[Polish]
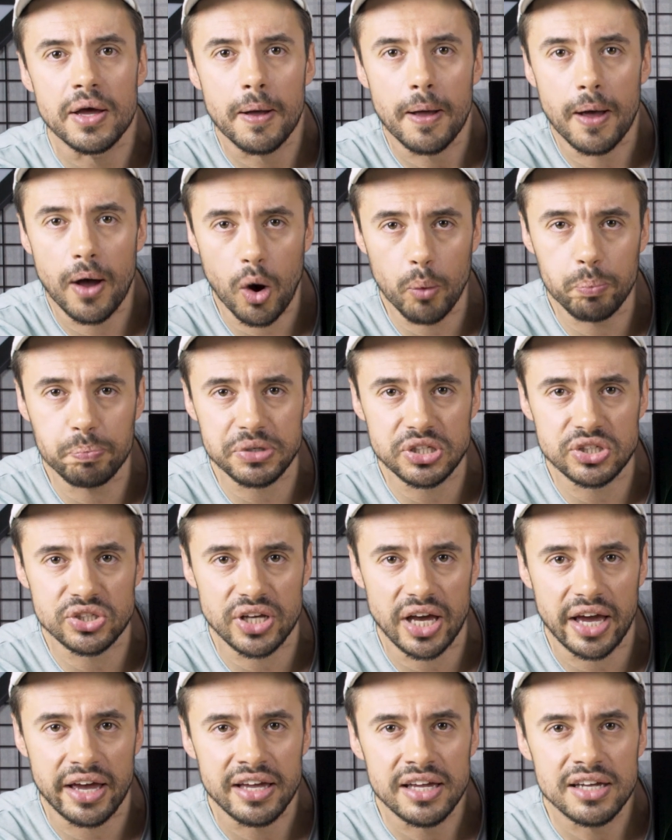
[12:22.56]
opisie
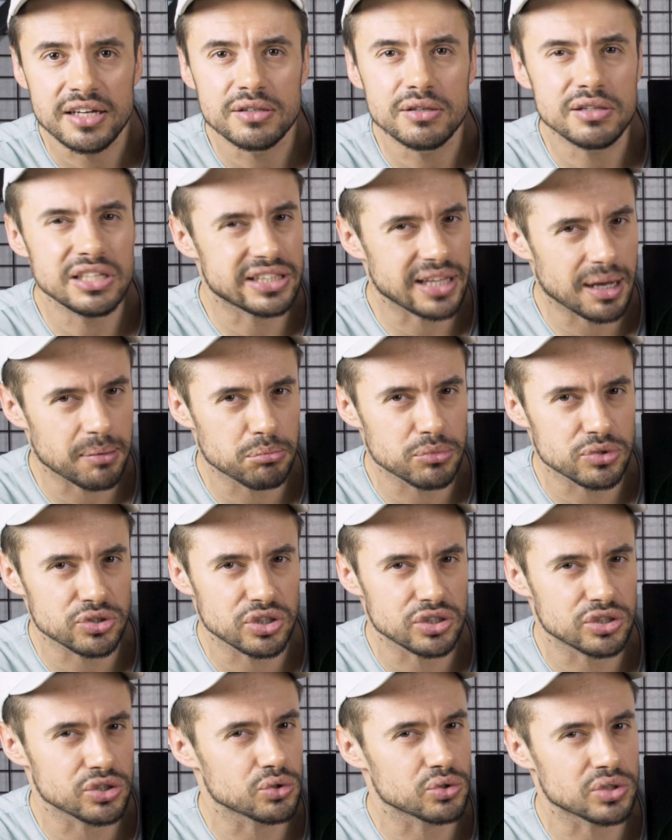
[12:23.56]
i tam
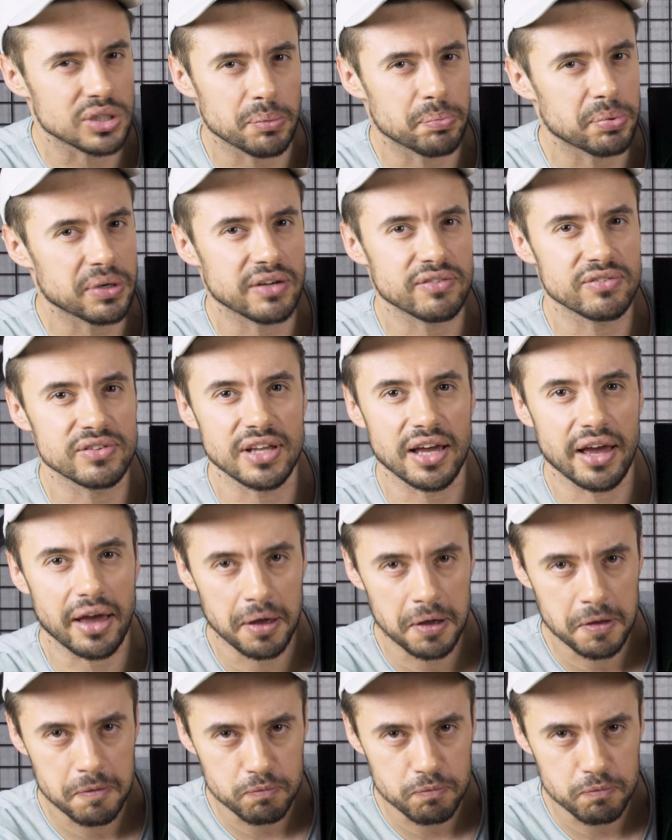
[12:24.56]
możecie już naprawdę